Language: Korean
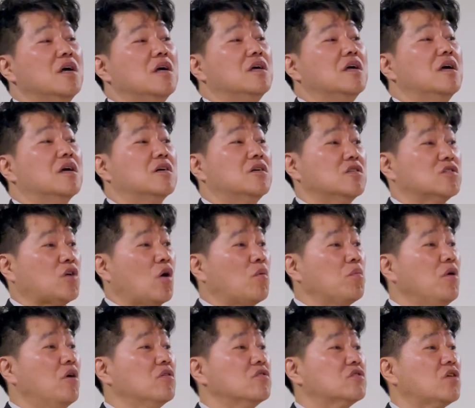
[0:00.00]
그
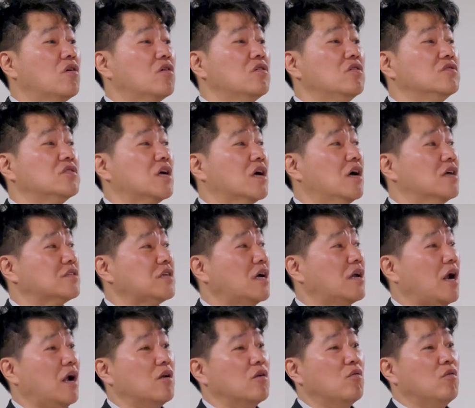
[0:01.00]
정명석은 제가 잘
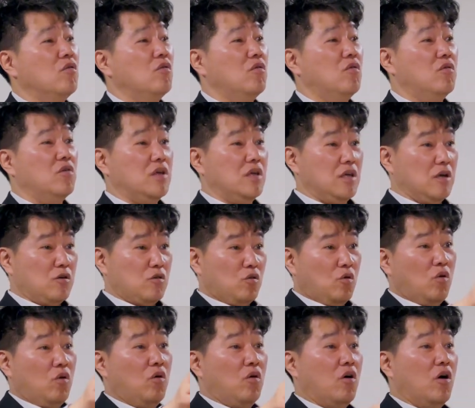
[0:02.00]
알고
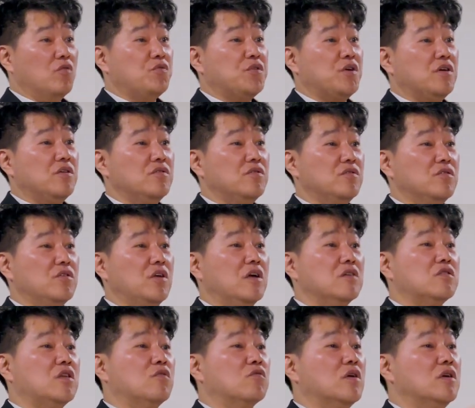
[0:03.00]
있고 어떤
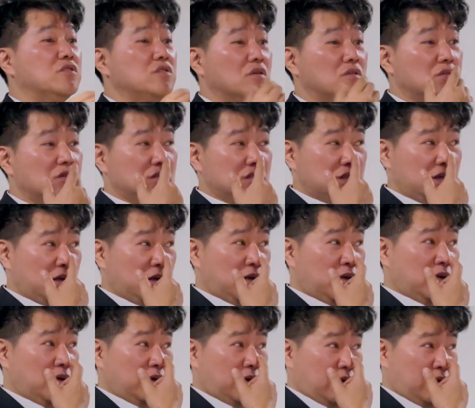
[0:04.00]
행태로 했었는지
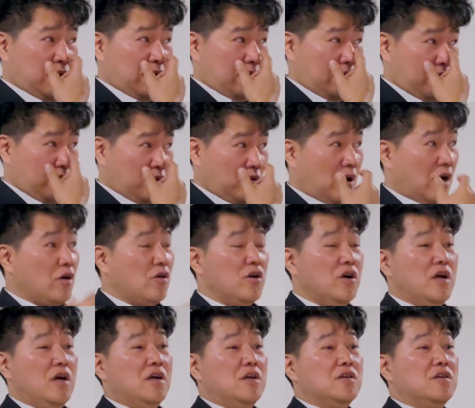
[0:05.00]

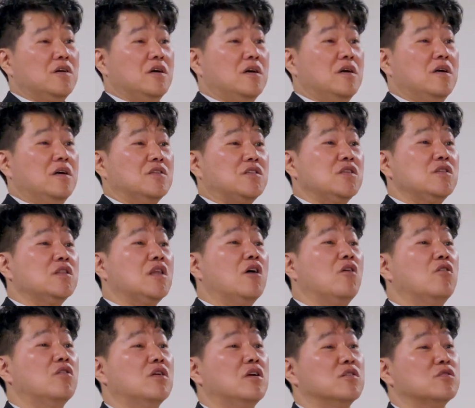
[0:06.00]
과거에
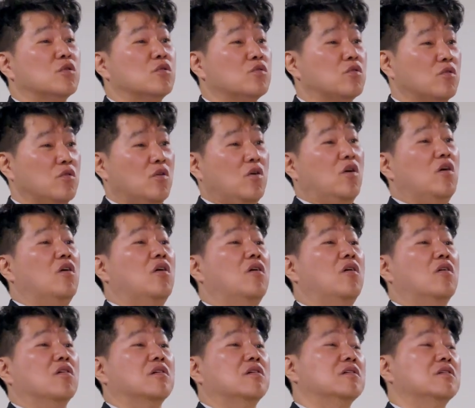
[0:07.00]
신대원에서도
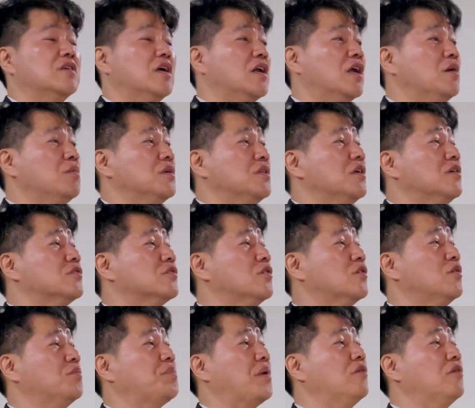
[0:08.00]
어, 그 사람에
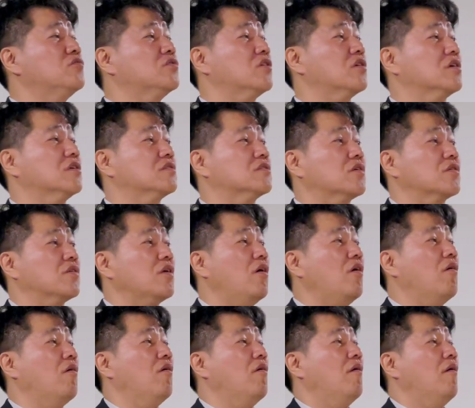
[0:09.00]
대해서는 배운 적이
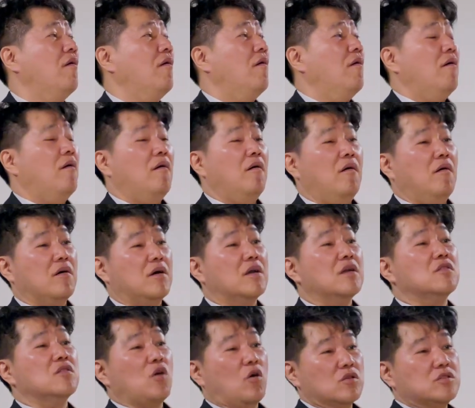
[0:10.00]
있어서 어,
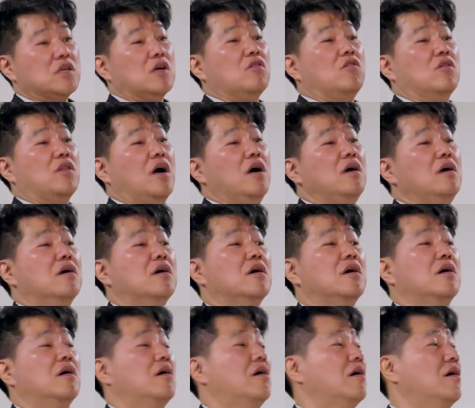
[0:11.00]
그런데 어쨌거나
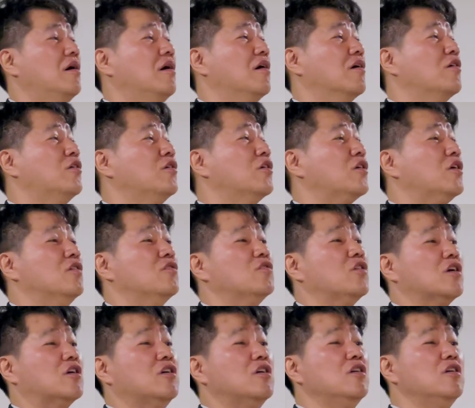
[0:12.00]
어, 그렇게
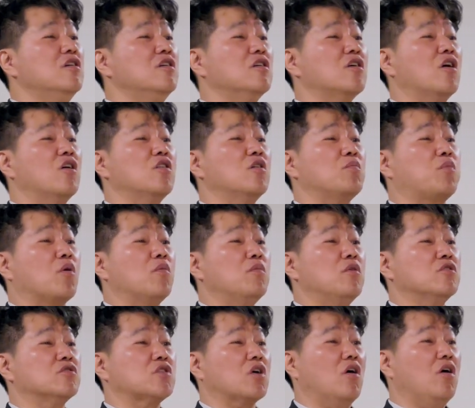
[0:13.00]
했는데 그거는
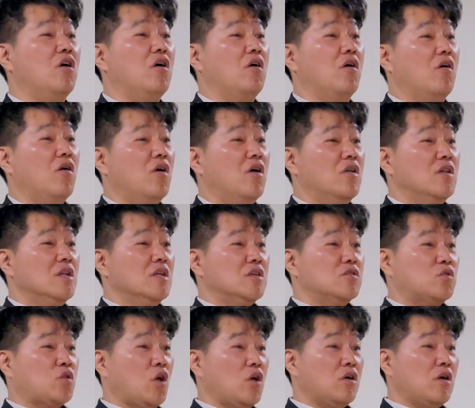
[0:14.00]
보면서
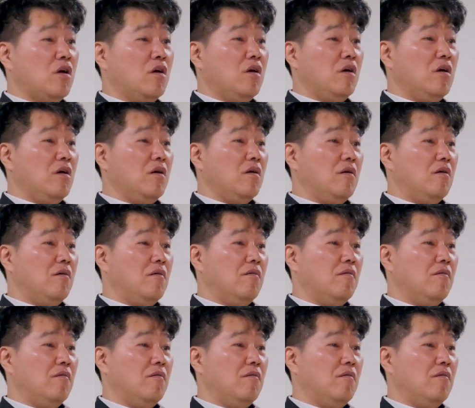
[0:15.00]
되게